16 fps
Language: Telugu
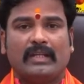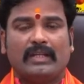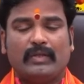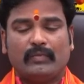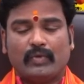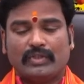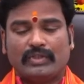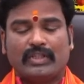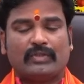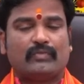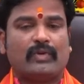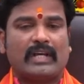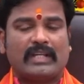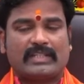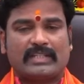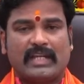నివుక్తి
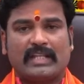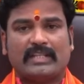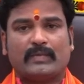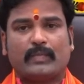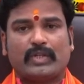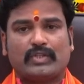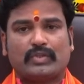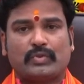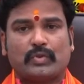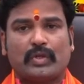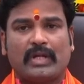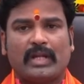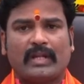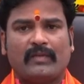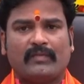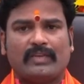ద్వారా
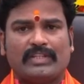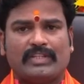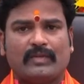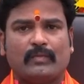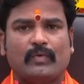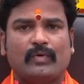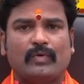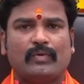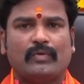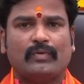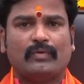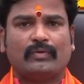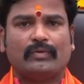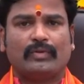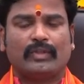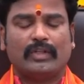పరచుకోవడం అనే విషయము
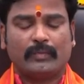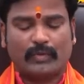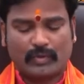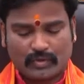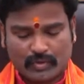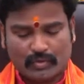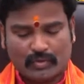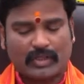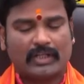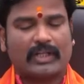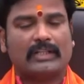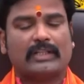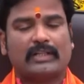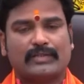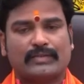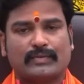ఇప్పుడు క్షుణ్ణంగా
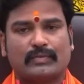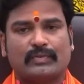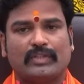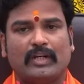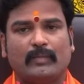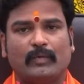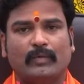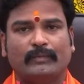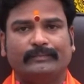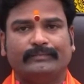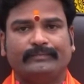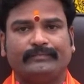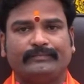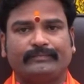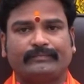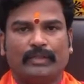తెలుసుకుందాము
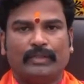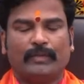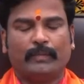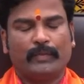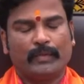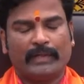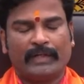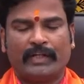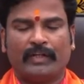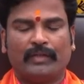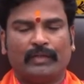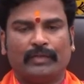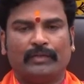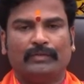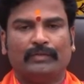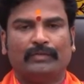ఇప్పుడు మనం
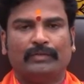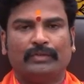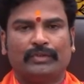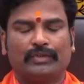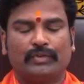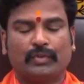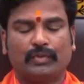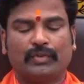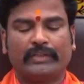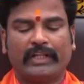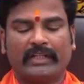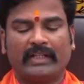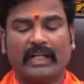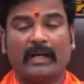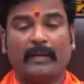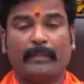
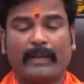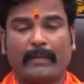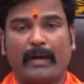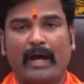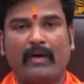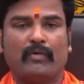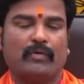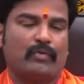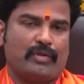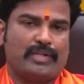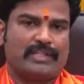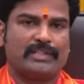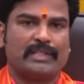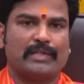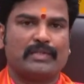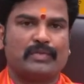శుక్రగ్రహ ప్రభావం
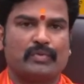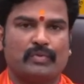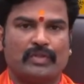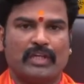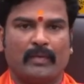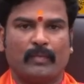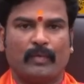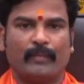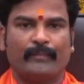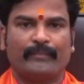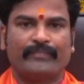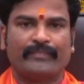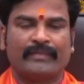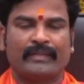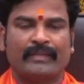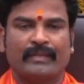గురించి తెలుసుకుందాము
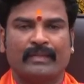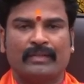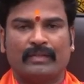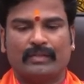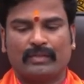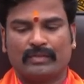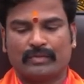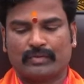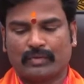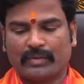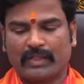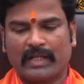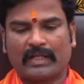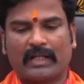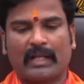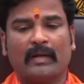
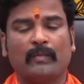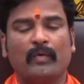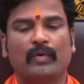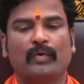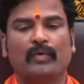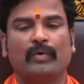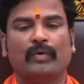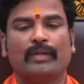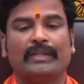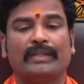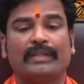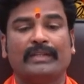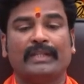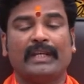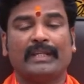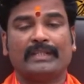శుక్రగ్రహము
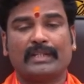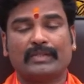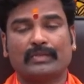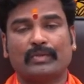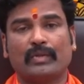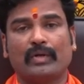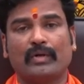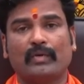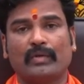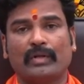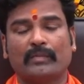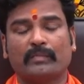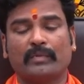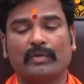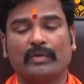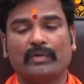తేజస్సులో
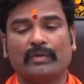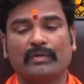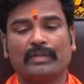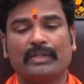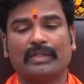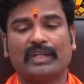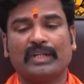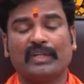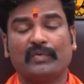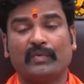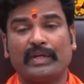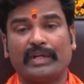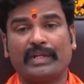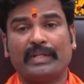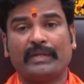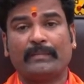ఉన్నప్పుడు
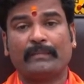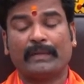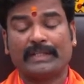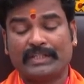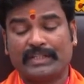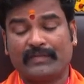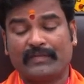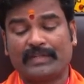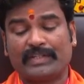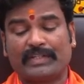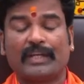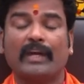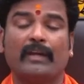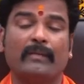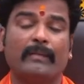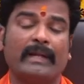ఎటువంటి మంచి
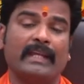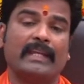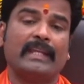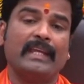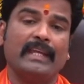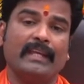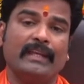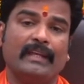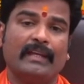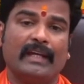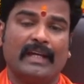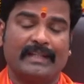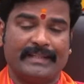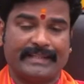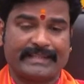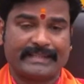విషయాలు మనకి
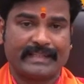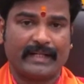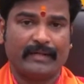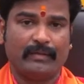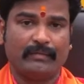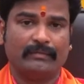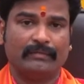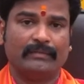అందిస్తాడు